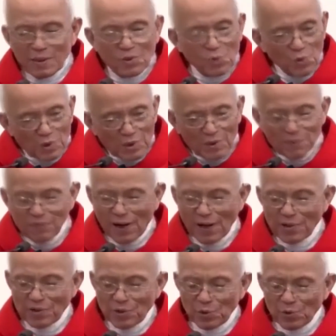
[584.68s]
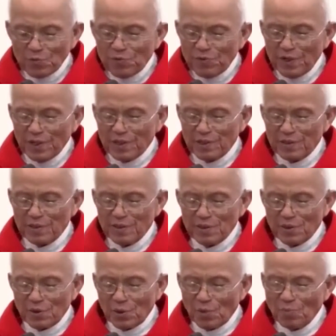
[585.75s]
chúa cứ phải chịu phiền
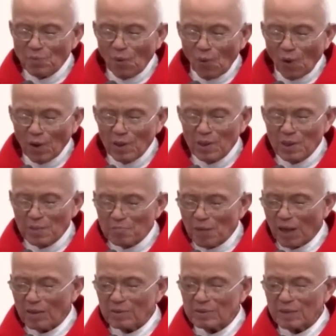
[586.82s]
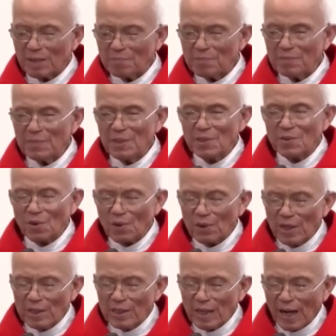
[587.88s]
chịu muộn bận tâm cho
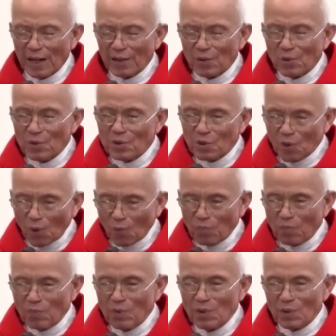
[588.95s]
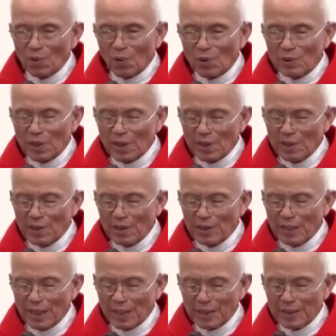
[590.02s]
đến ngày cuối cùng của thế giới
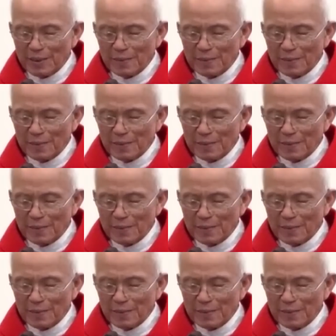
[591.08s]
này